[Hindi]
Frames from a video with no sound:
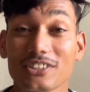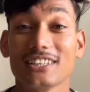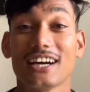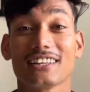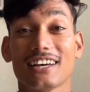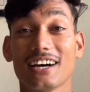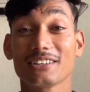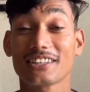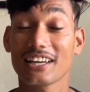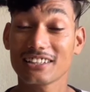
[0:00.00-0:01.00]
कुछ नहीं
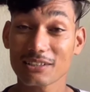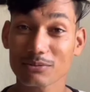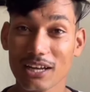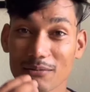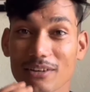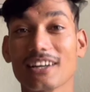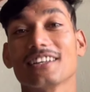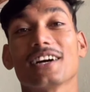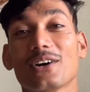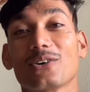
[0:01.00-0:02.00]
जाता चैनल सब्सक्राइब कर
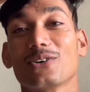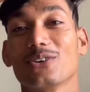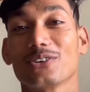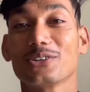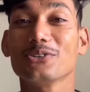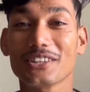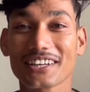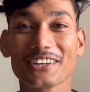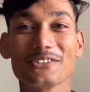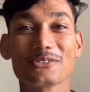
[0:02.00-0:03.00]
दिया करो क्यों
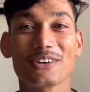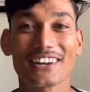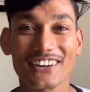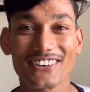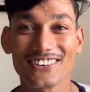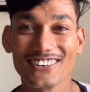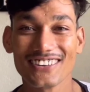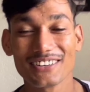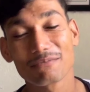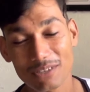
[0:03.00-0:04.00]
इतने कंज्यूज बन रहे हो
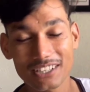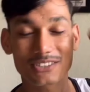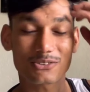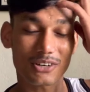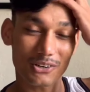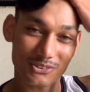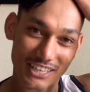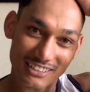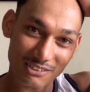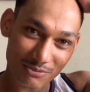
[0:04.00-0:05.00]
प्लीज़ तो करो
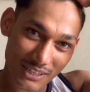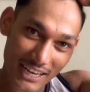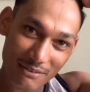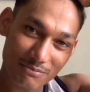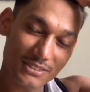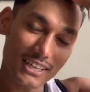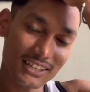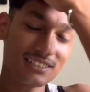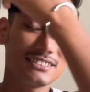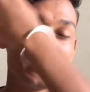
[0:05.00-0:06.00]
चैनल सब्सक्राइब
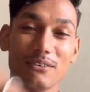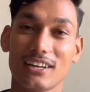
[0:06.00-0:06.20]
जय हिंद जय